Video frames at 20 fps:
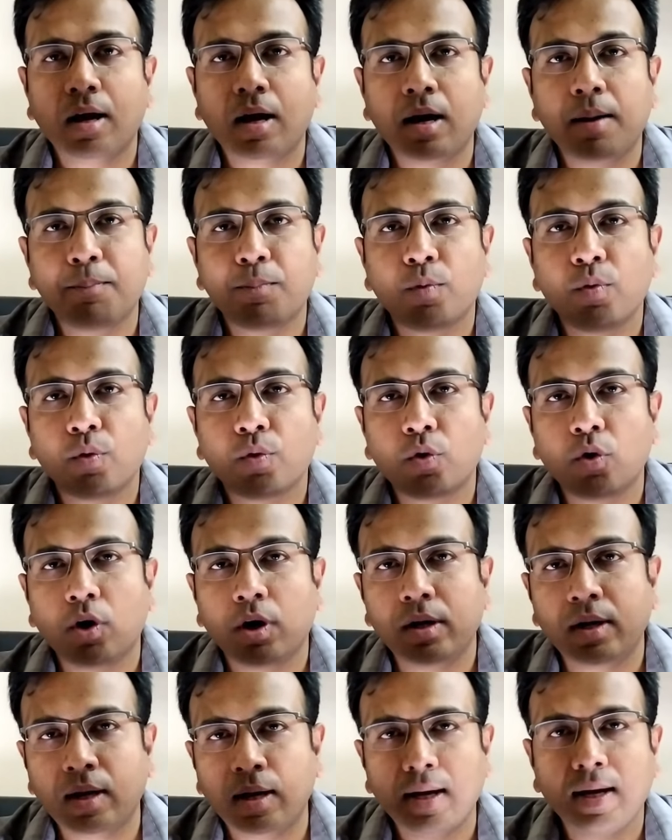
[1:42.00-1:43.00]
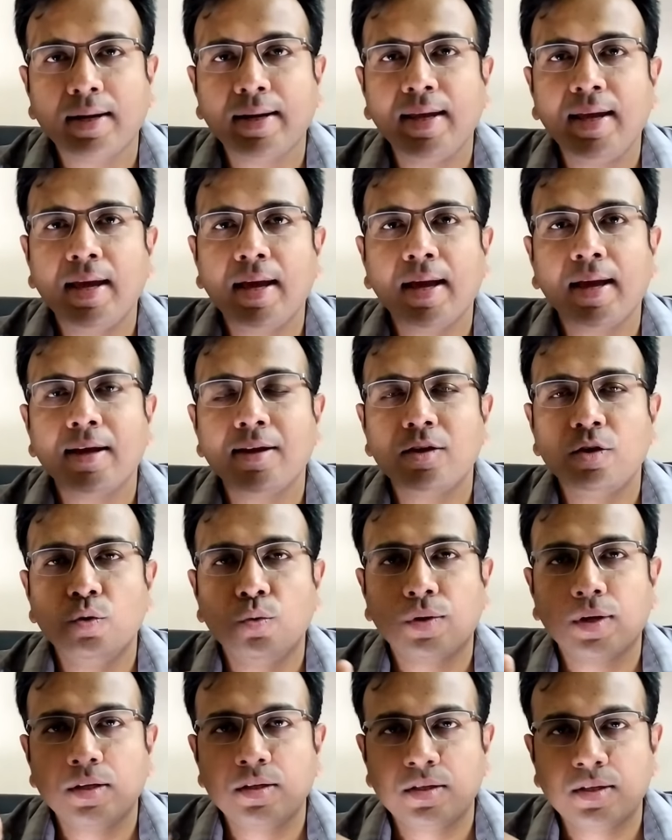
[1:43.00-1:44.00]
आपको कॉल आ रही है यू
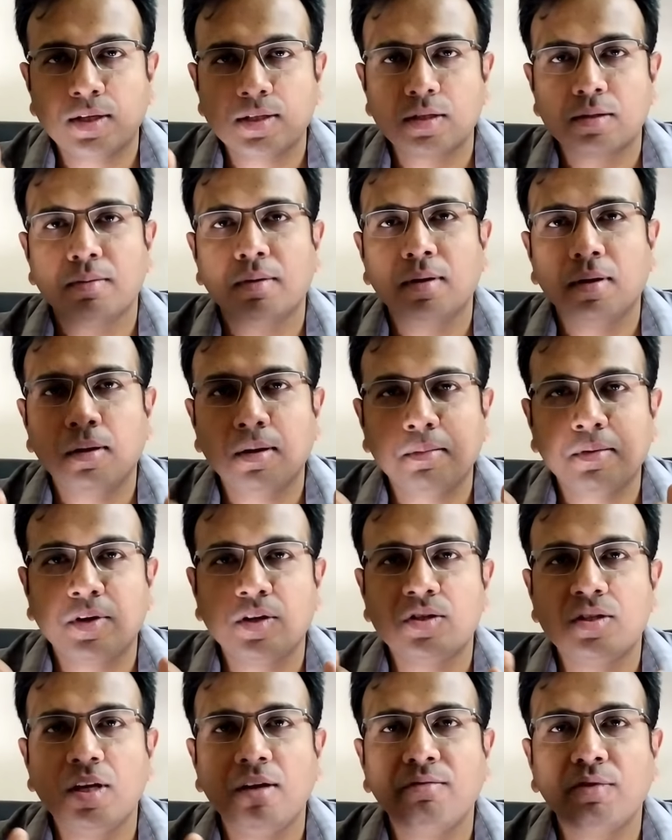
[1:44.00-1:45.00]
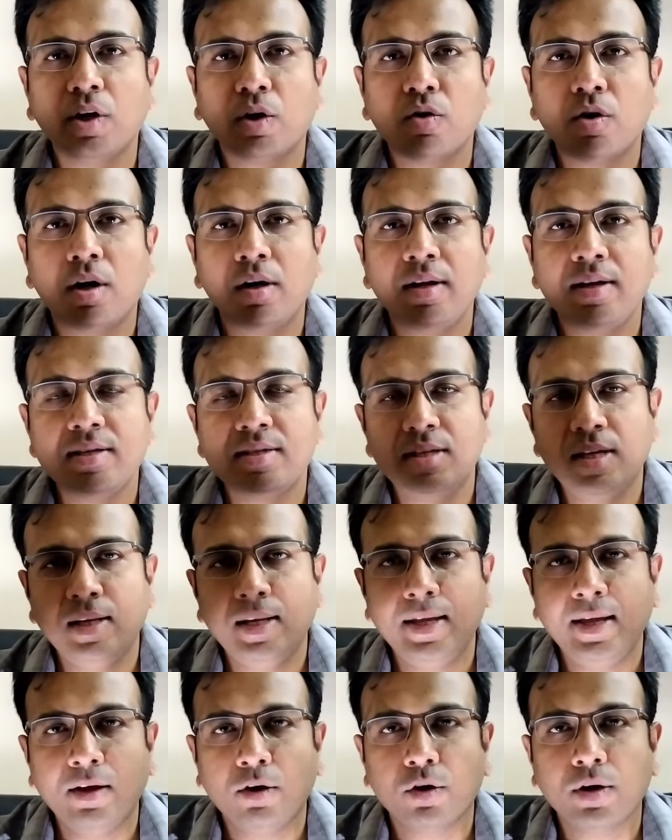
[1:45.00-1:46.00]
कैन जस्ट रिसीव द कॉल
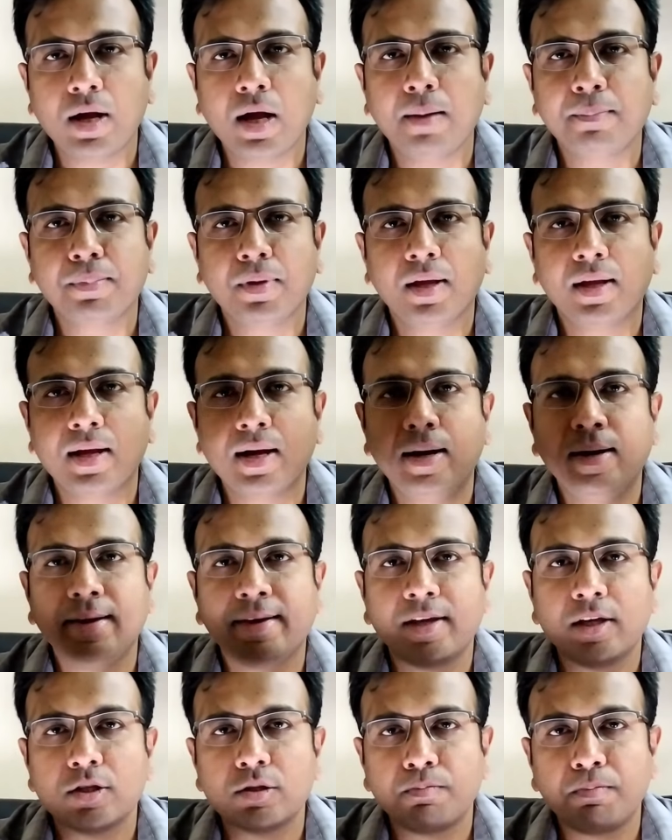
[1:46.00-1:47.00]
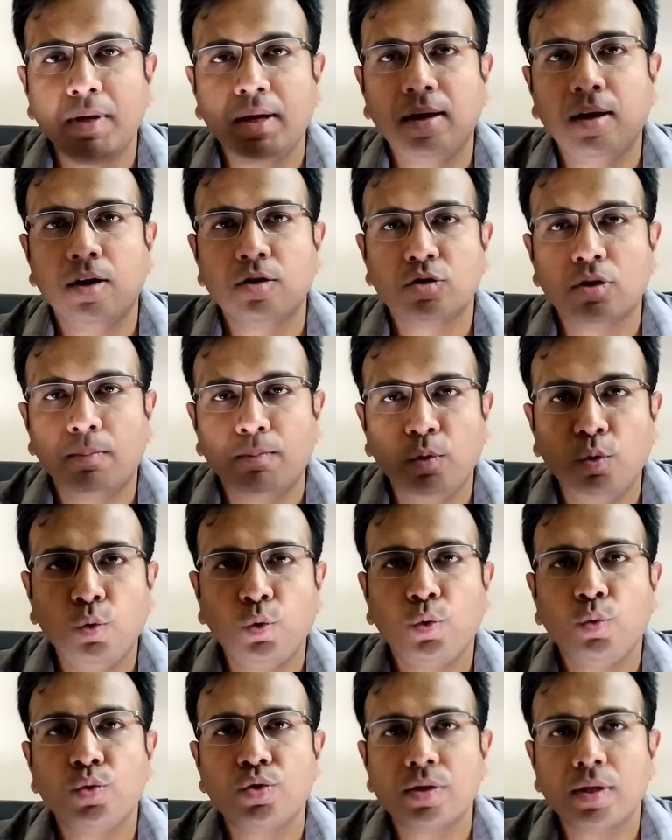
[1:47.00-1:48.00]
इजीली और आपकी गाड़ी के स्पीकर्स और
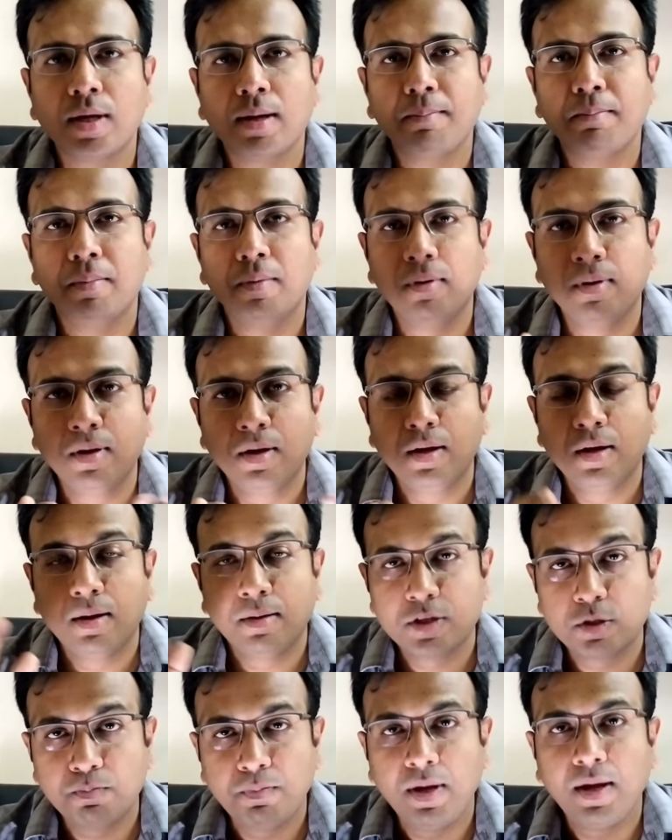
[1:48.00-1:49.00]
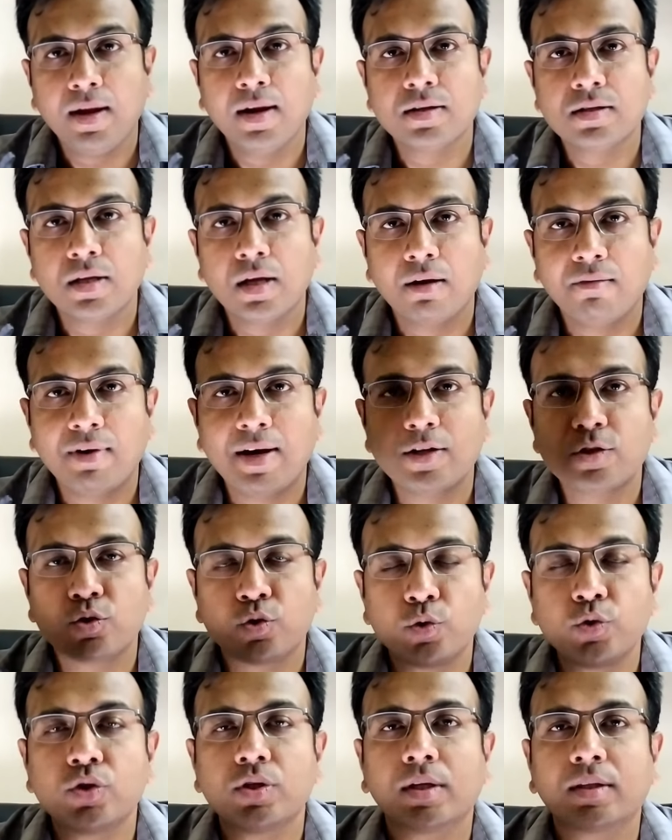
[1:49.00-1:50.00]
ब्लूटूथ से आप स्पीकर से आवाज़
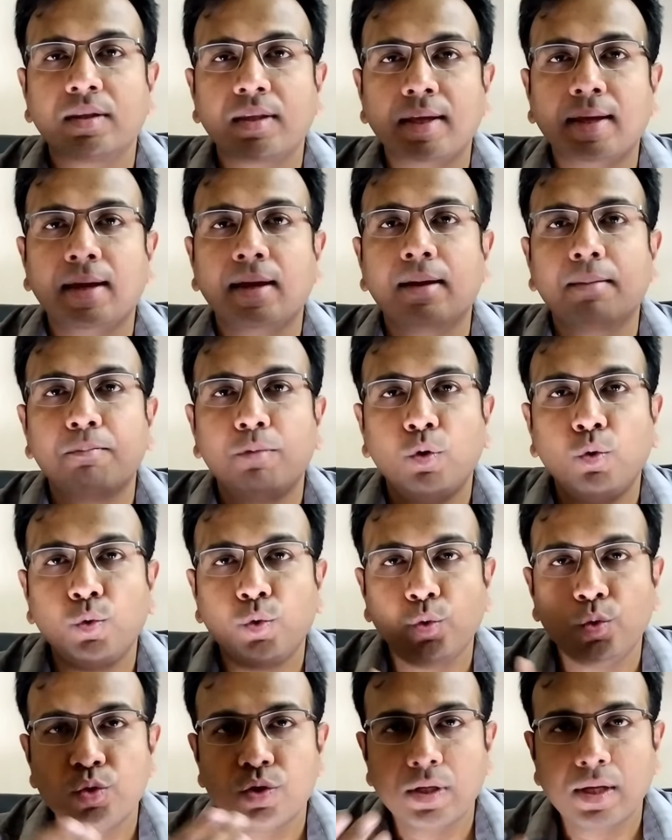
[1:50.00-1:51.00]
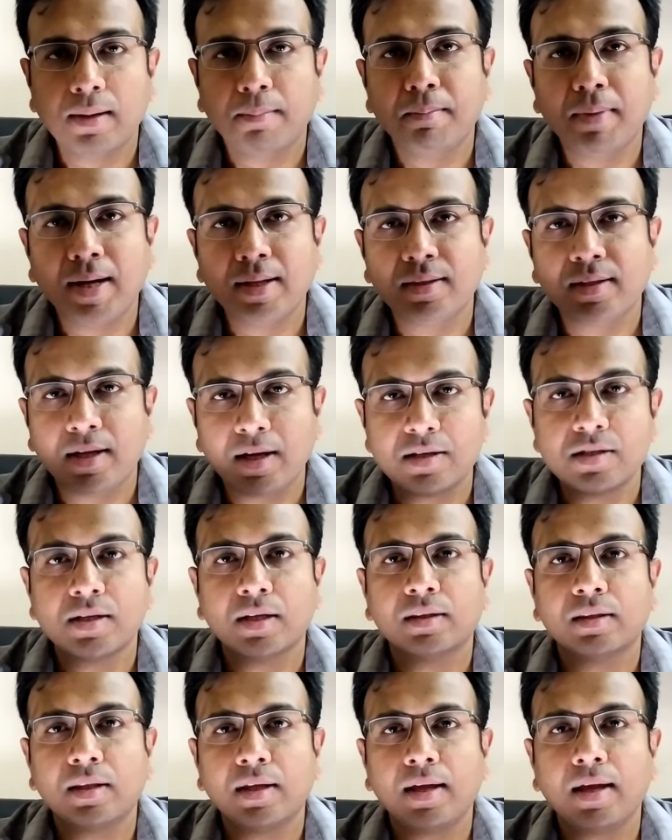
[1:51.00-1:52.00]
सुन सकते हैं ब्लूटूथ से आप बात कर
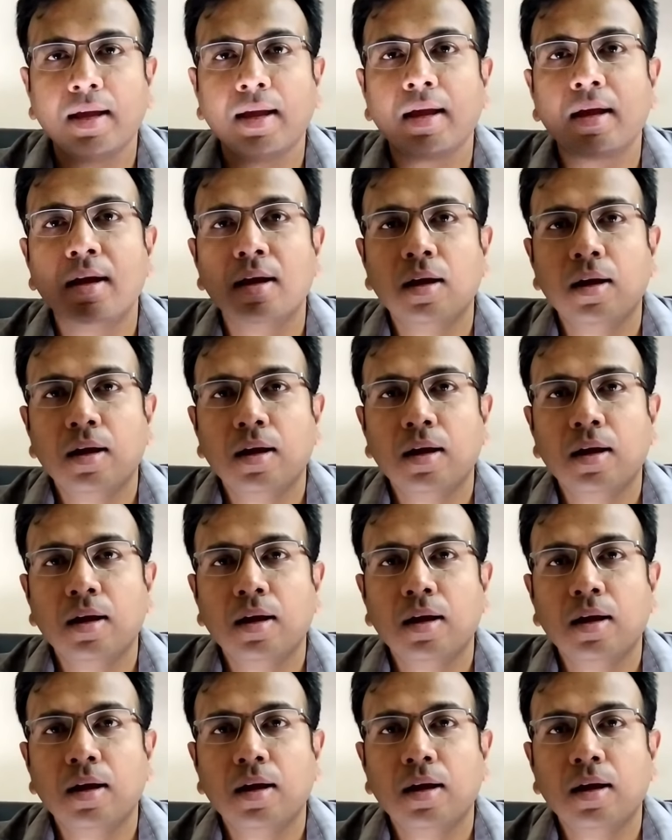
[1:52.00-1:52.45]
सकते हैं